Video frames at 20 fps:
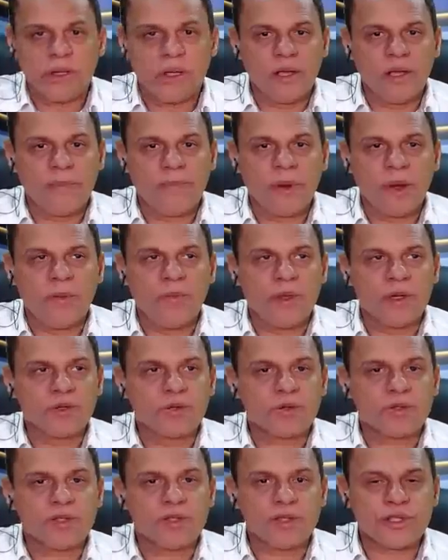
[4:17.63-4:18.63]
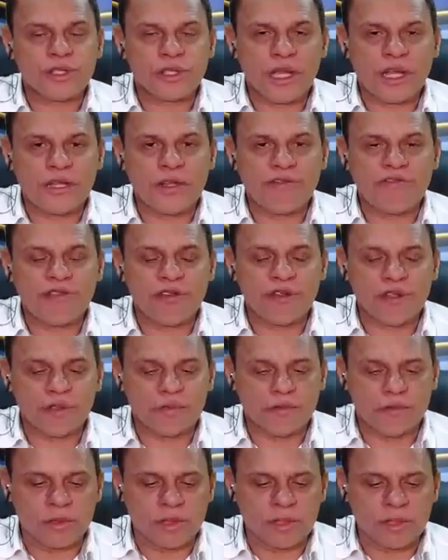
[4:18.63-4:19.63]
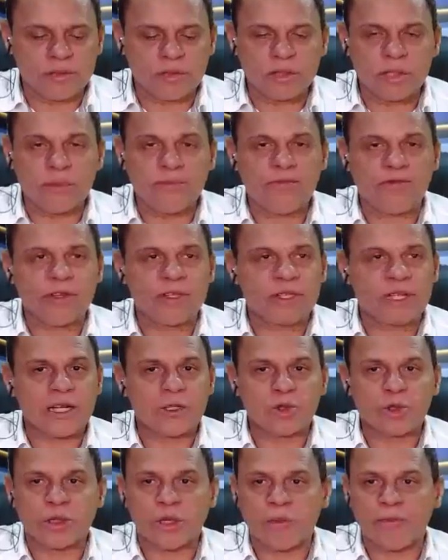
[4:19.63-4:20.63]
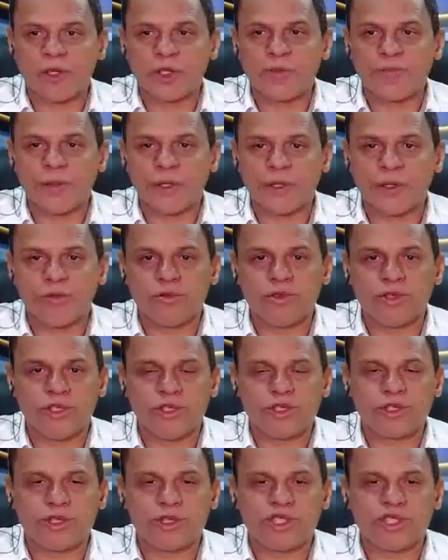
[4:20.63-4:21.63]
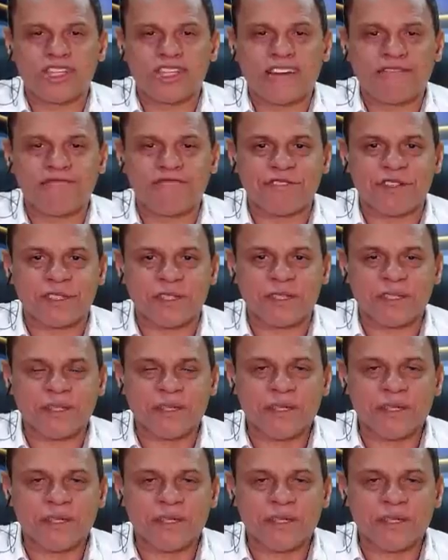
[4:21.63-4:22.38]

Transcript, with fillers: É pelo menos o que está definido, né? que sempre foi tradicionalmente período de início de safra.